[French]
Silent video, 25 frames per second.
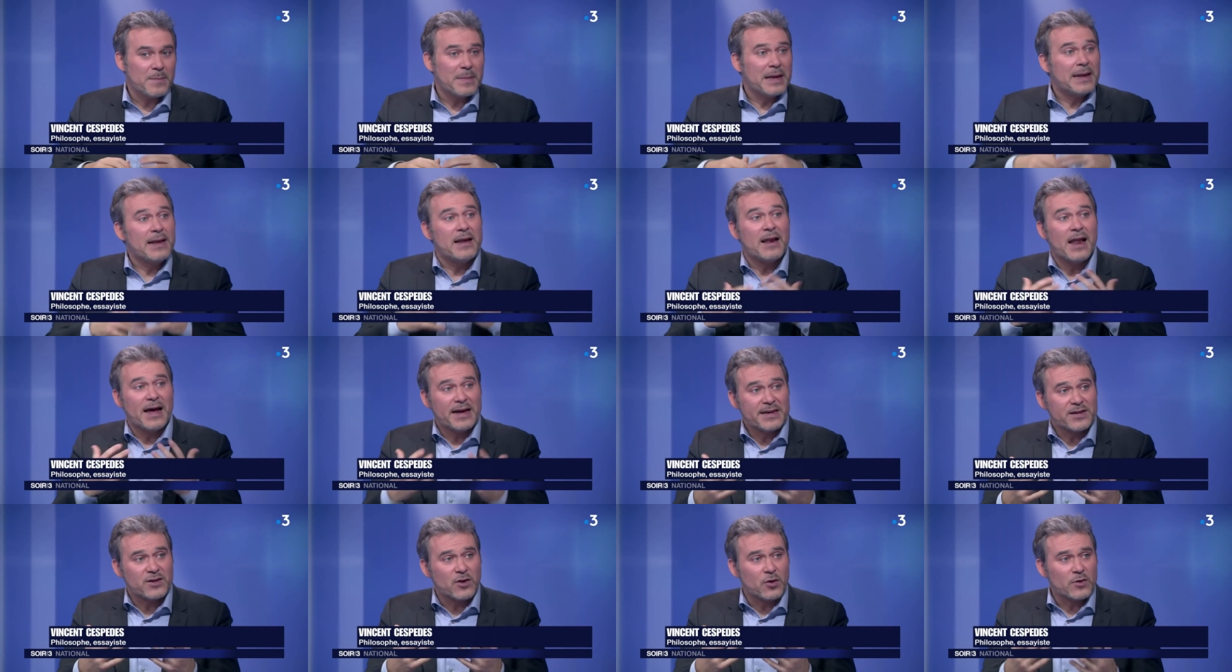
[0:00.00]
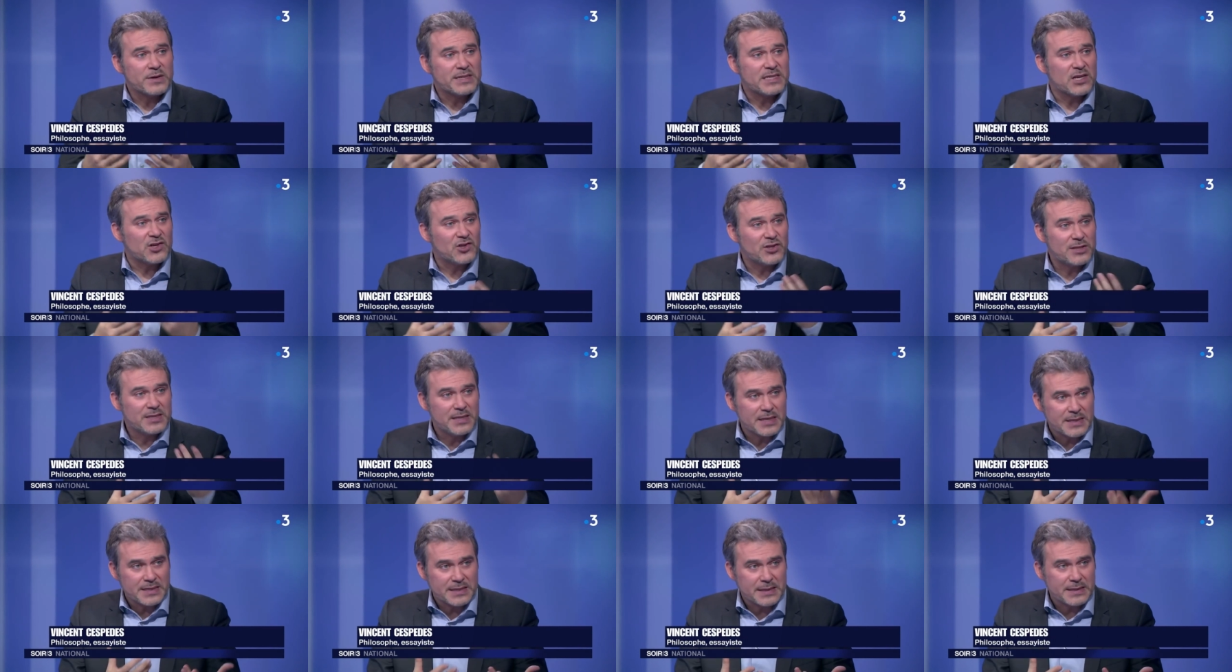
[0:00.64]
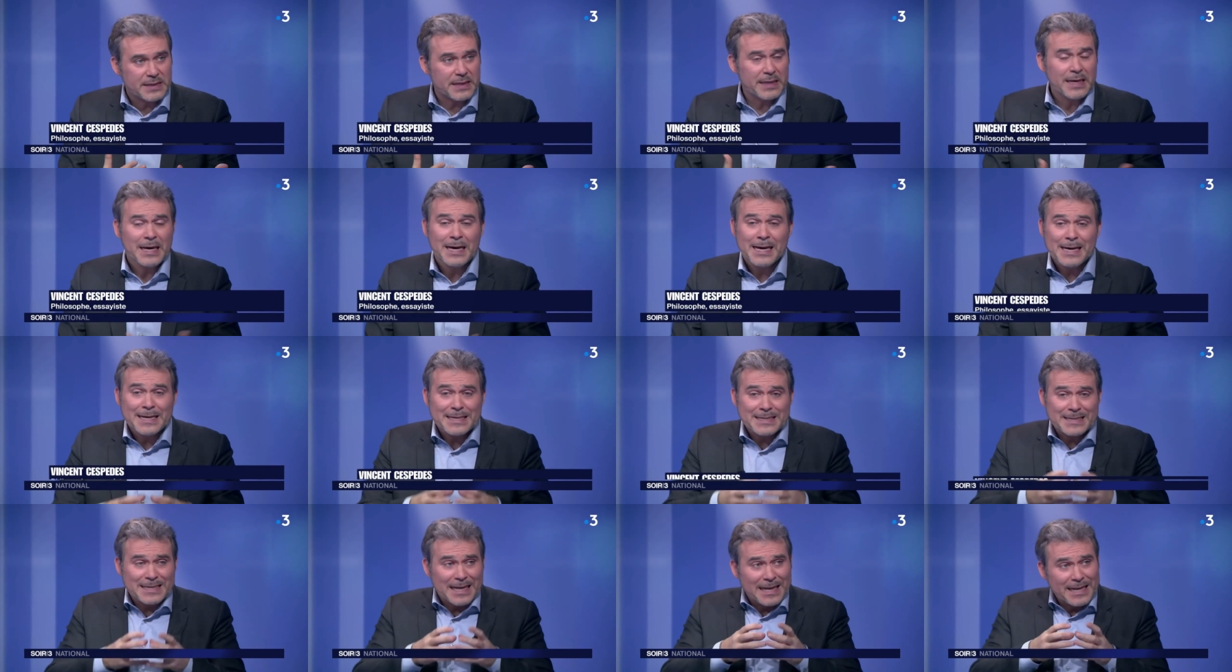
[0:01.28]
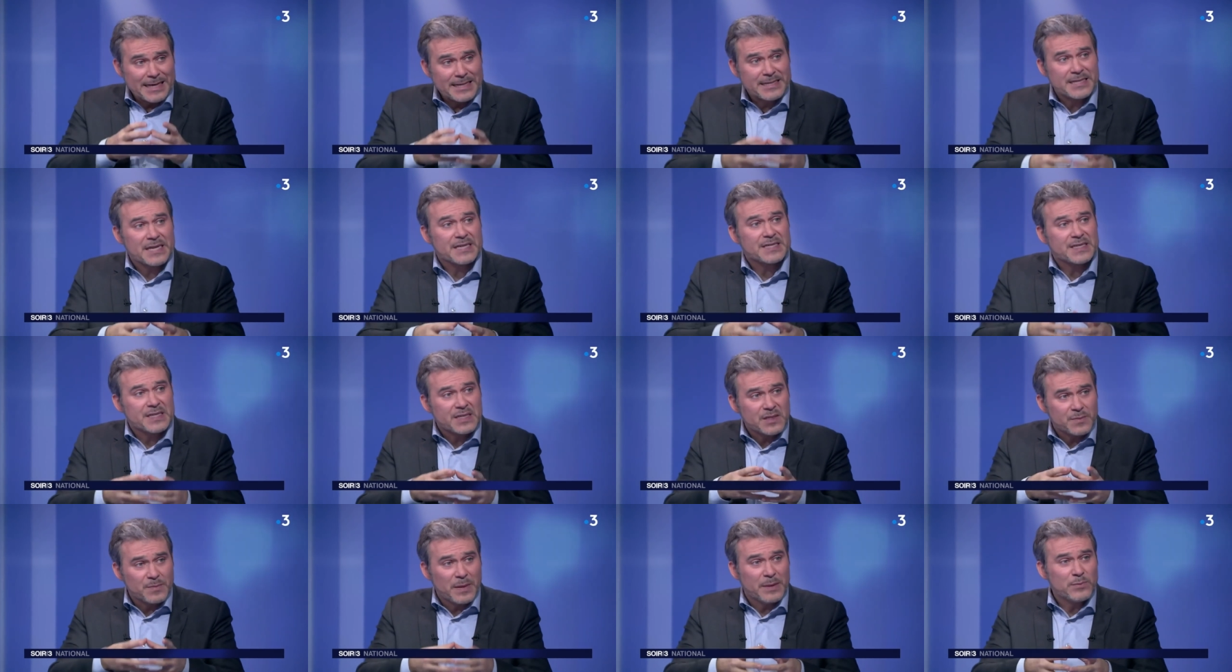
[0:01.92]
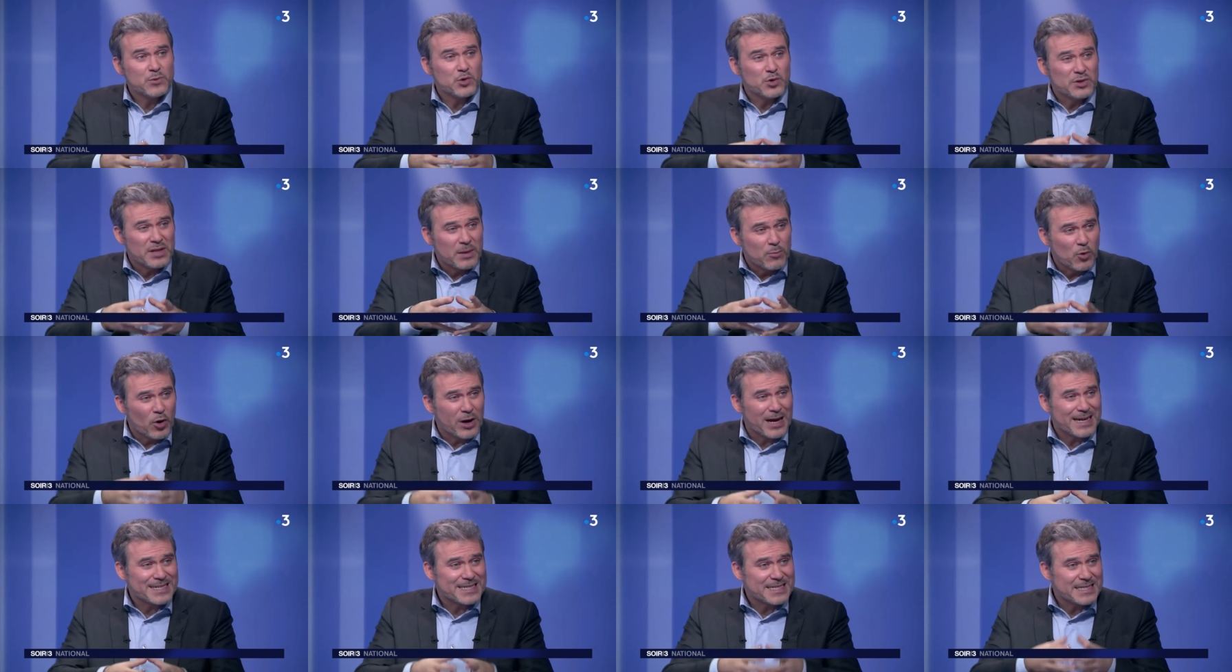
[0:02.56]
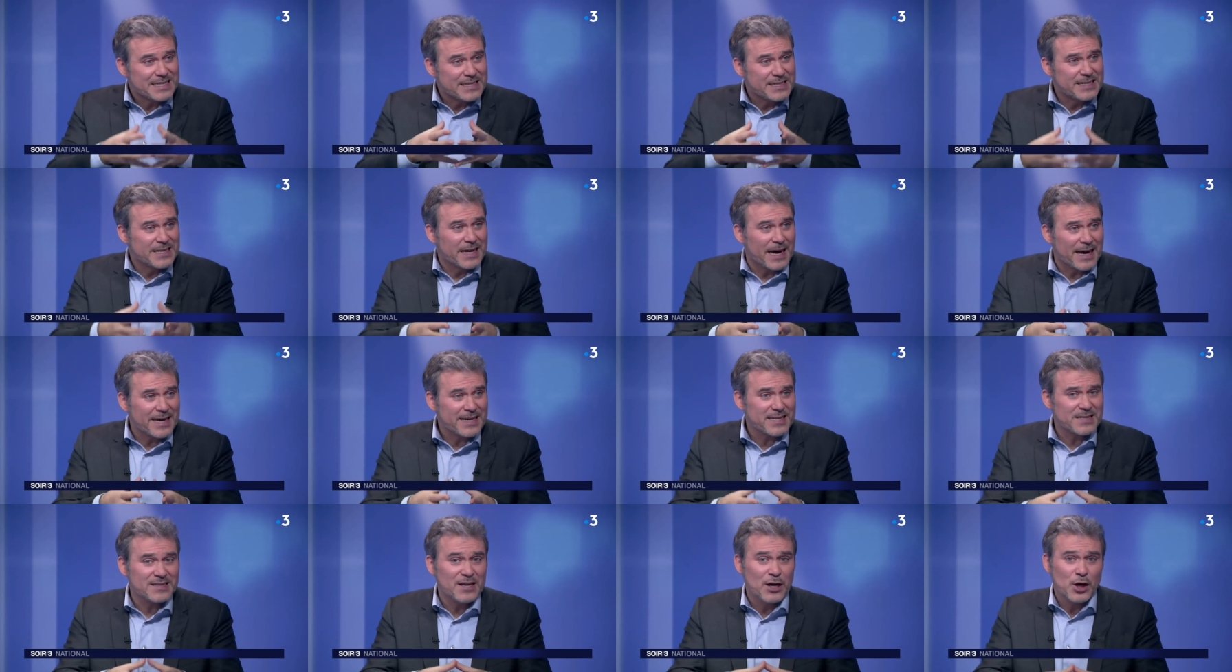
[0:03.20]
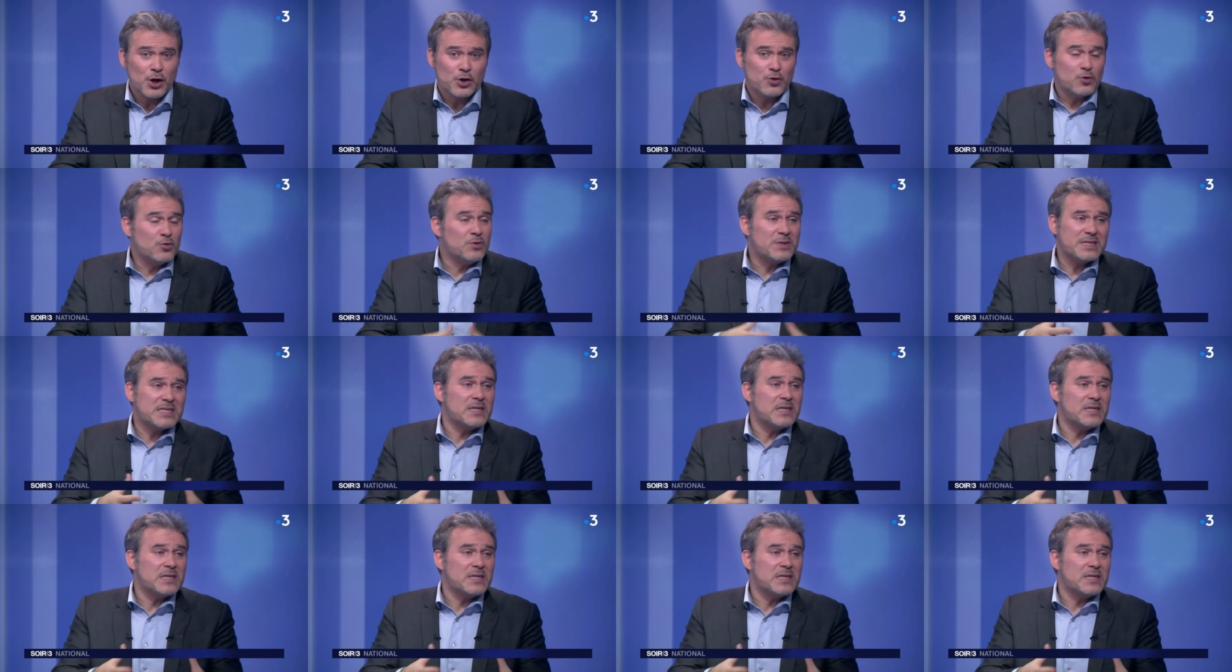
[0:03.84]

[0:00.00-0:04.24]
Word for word: Mais les likes quand il s'agit de décider, c'est l'exercice même d'une démocratie directe, d'une